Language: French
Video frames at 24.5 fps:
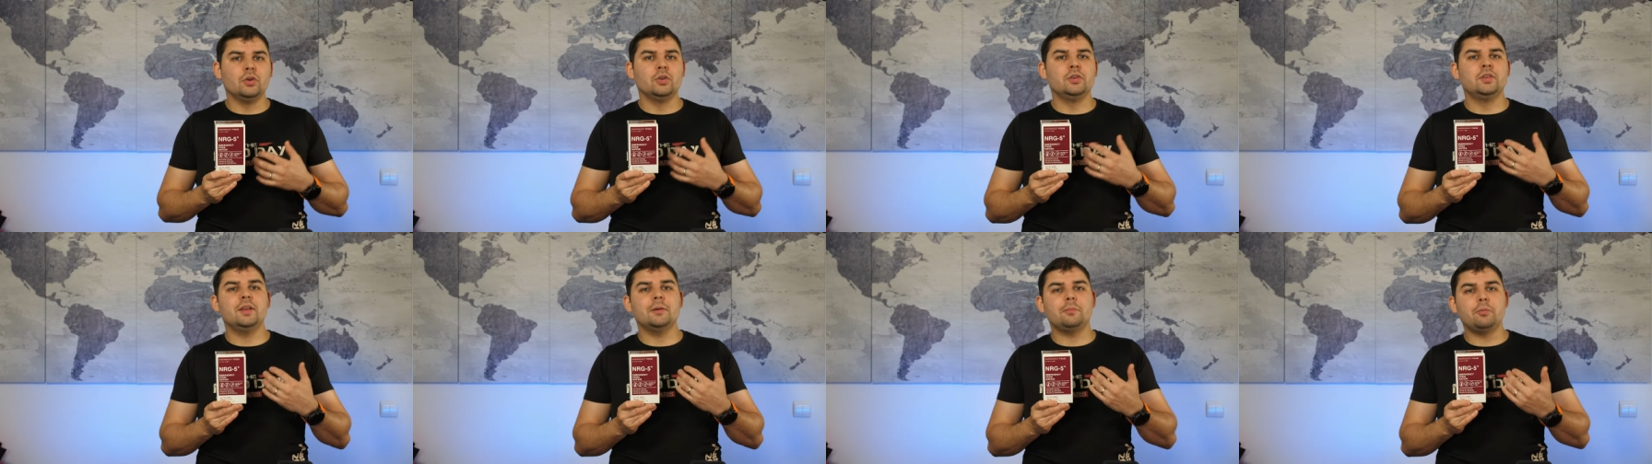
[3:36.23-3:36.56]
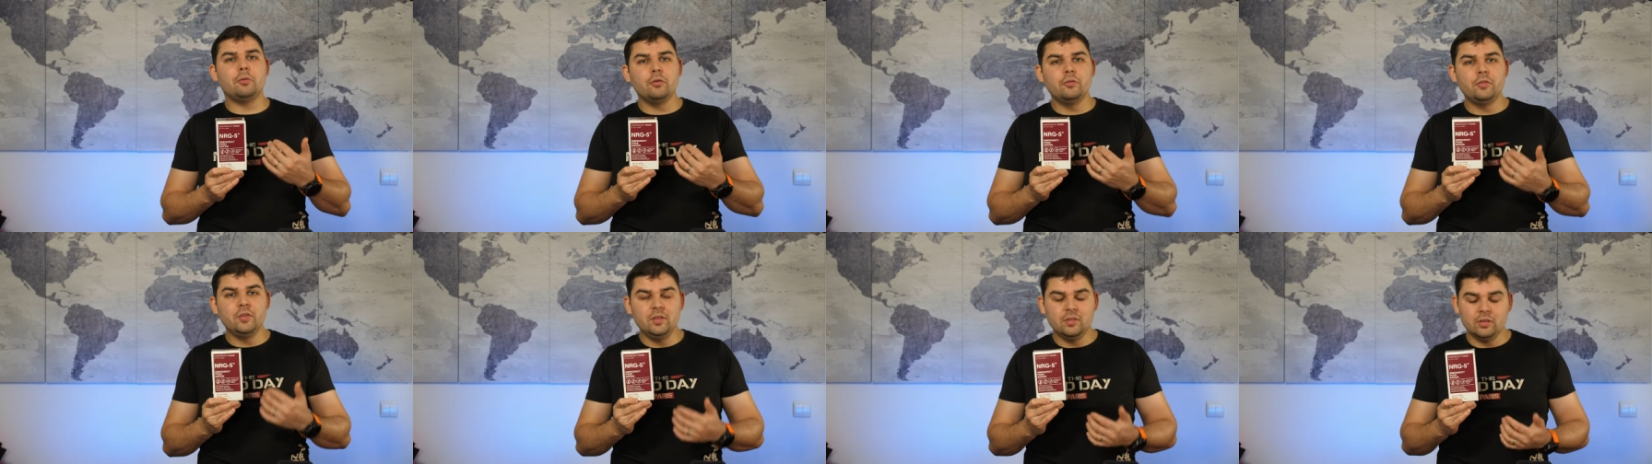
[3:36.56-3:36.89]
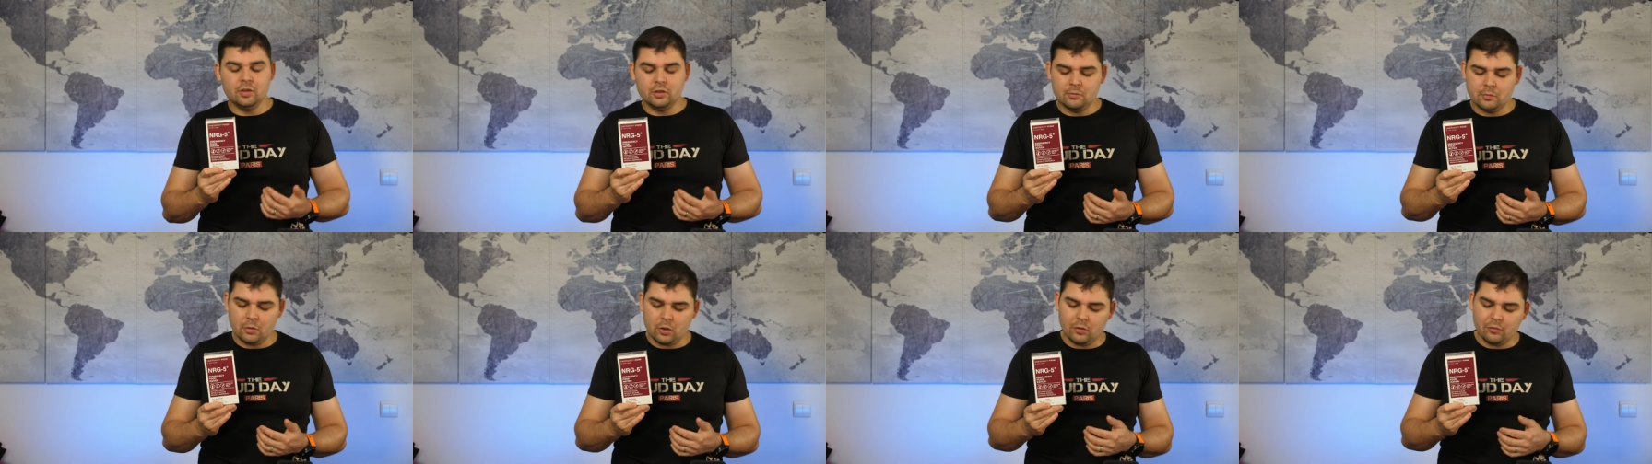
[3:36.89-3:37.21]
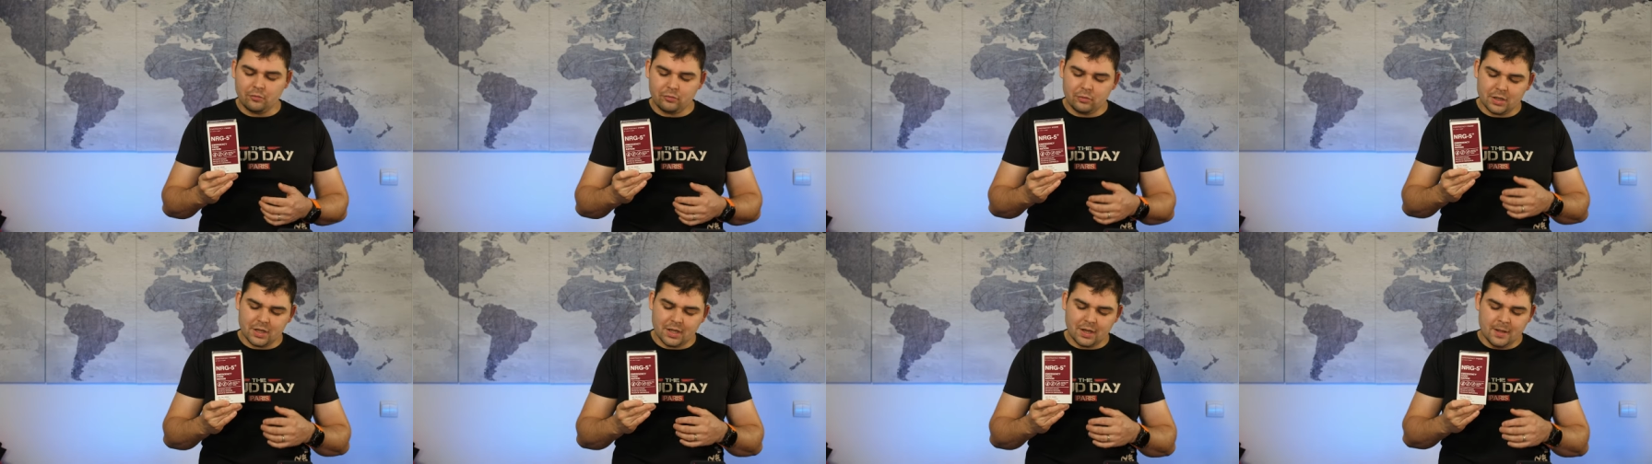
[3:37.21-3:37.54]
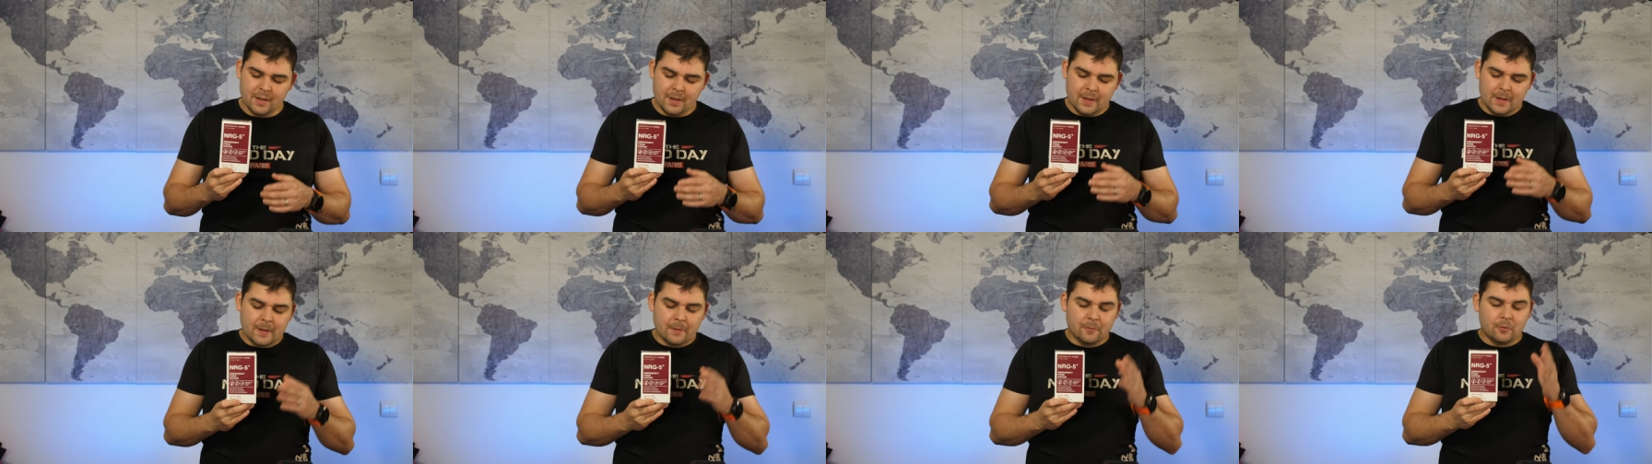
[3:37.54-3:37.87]
d'approvisionnement.
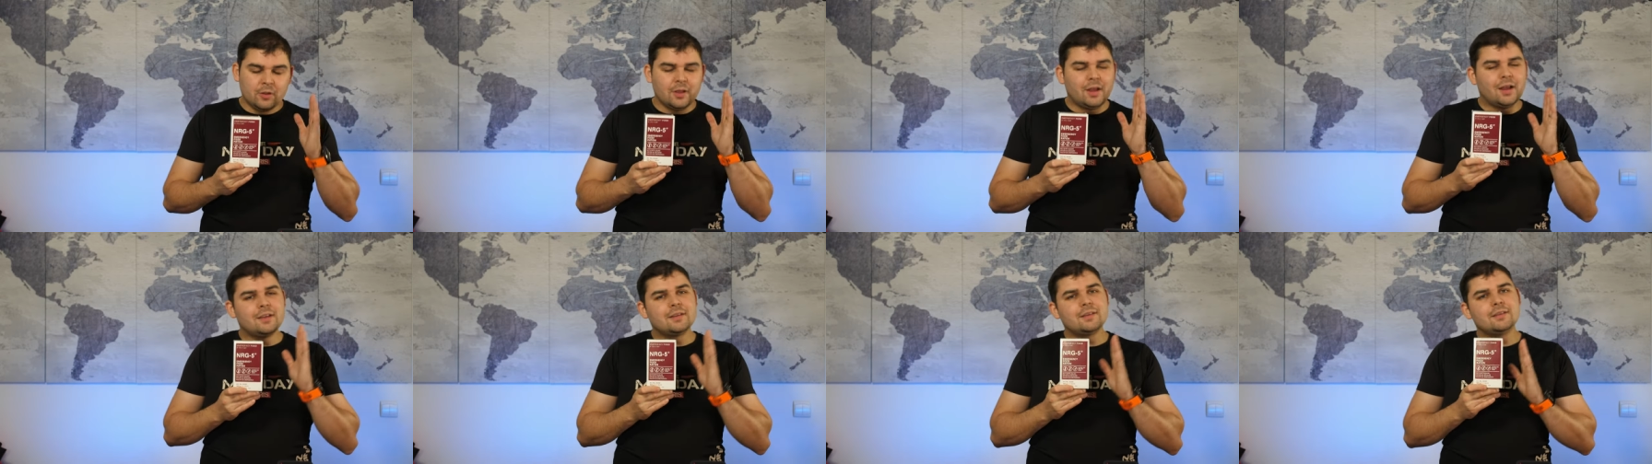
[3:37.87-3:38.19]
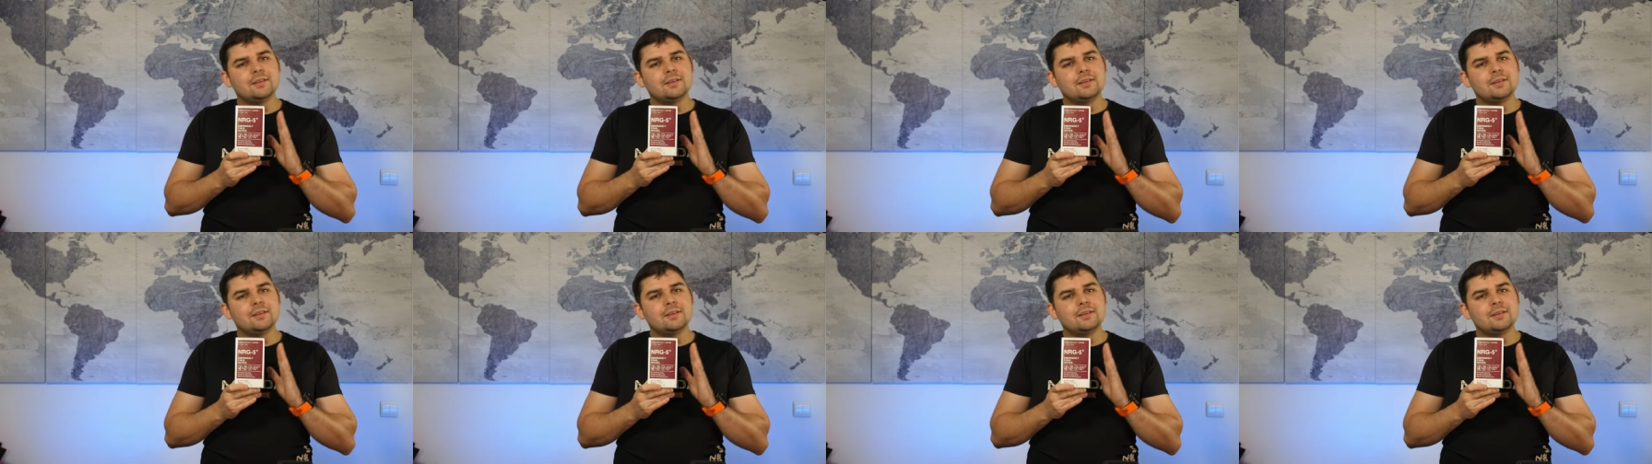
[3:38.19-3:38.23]
Voilà à